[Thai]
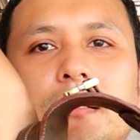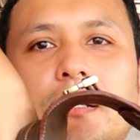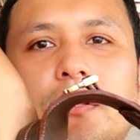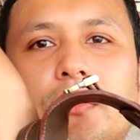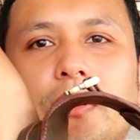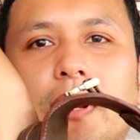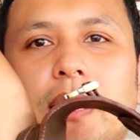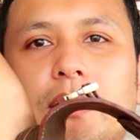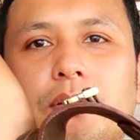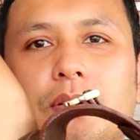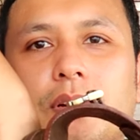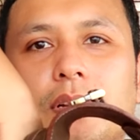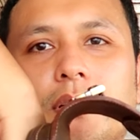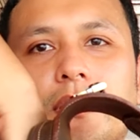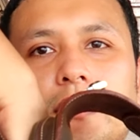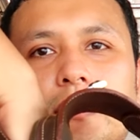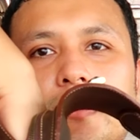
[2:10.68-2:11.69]
ถึงตรงนี้ทุกค
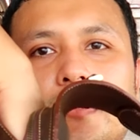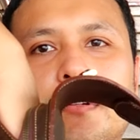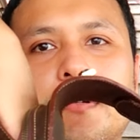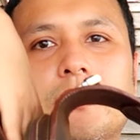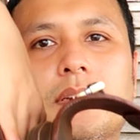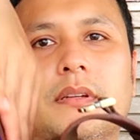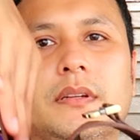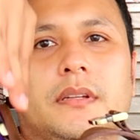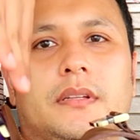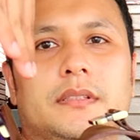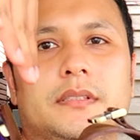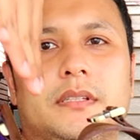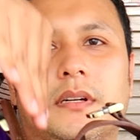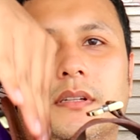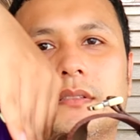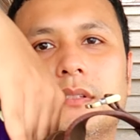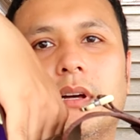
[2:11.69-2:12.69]
น
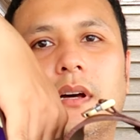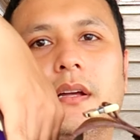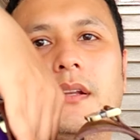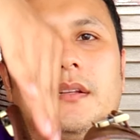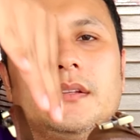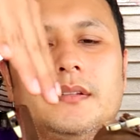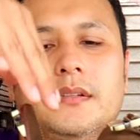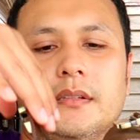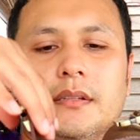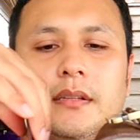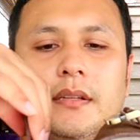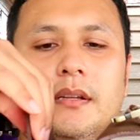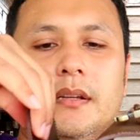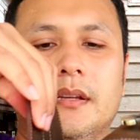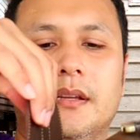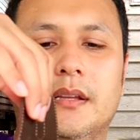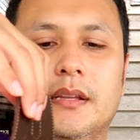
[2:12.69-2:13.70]
ช่องสอด
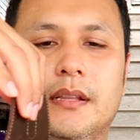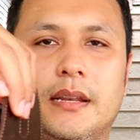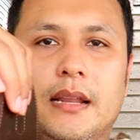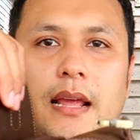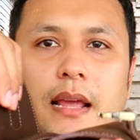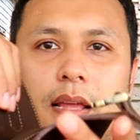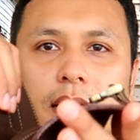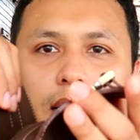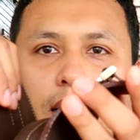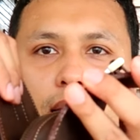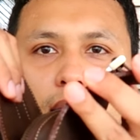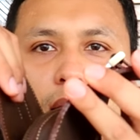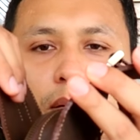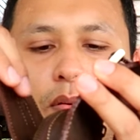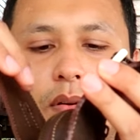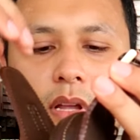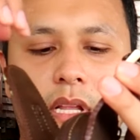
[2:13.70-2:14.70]
นะ
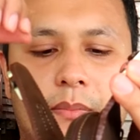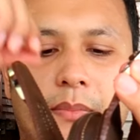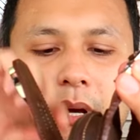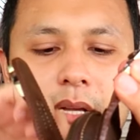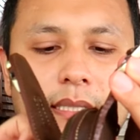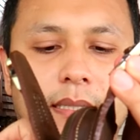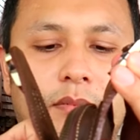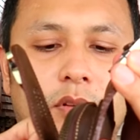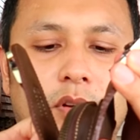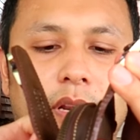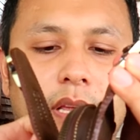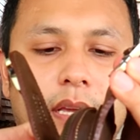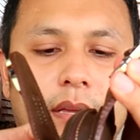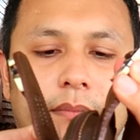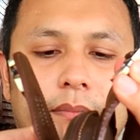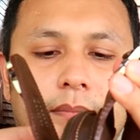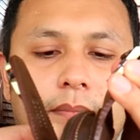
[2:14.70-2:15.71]
แล้วผมก็จะเปิดซิปตรงนี้